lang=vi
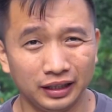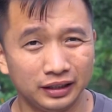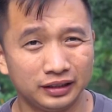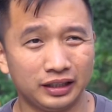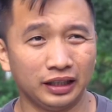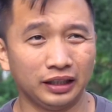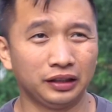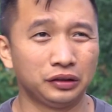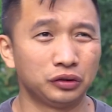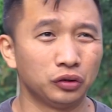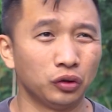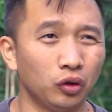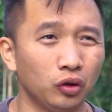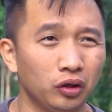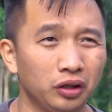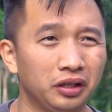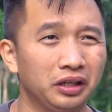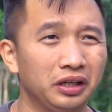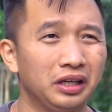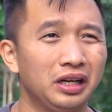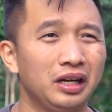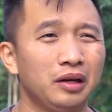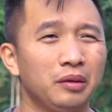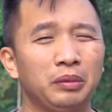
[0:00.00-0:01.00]
chết rồi,
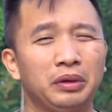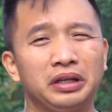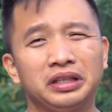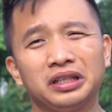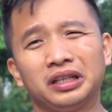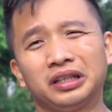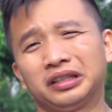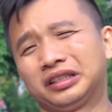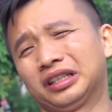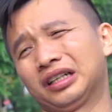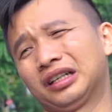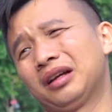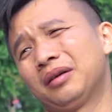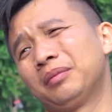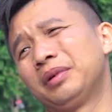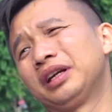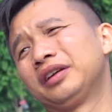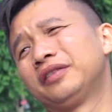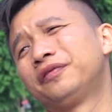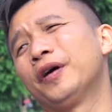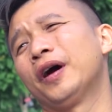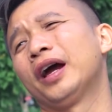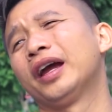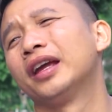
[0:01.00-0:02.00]
bây giờ chắc là
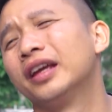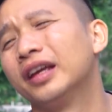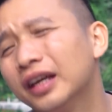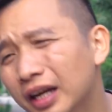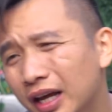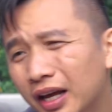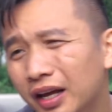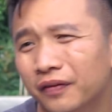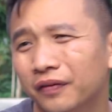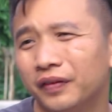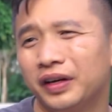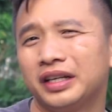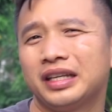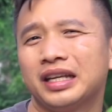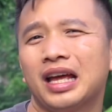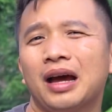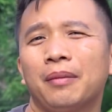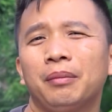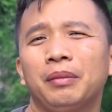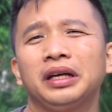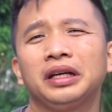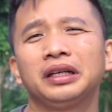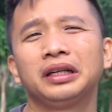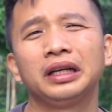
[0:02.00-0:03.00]
mình phải về
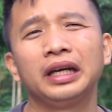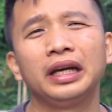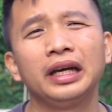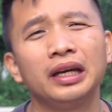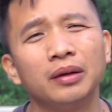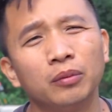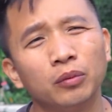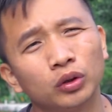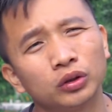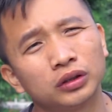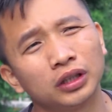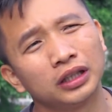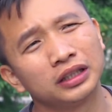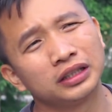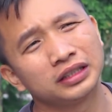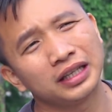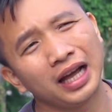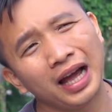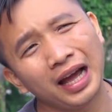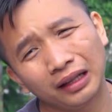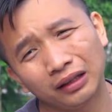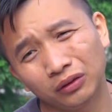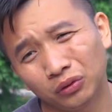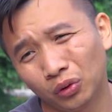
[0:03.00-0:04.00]
nhà mình nghỉ một thời
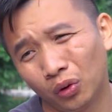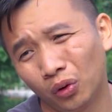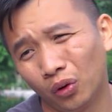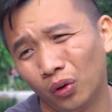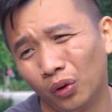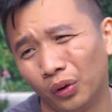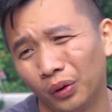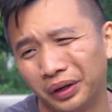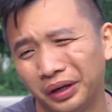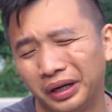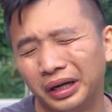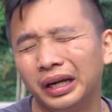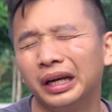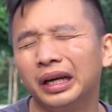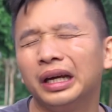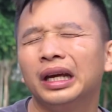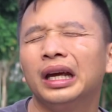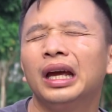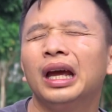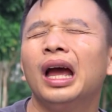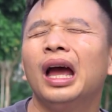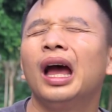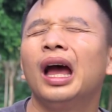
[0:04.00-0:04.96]
gian thôi.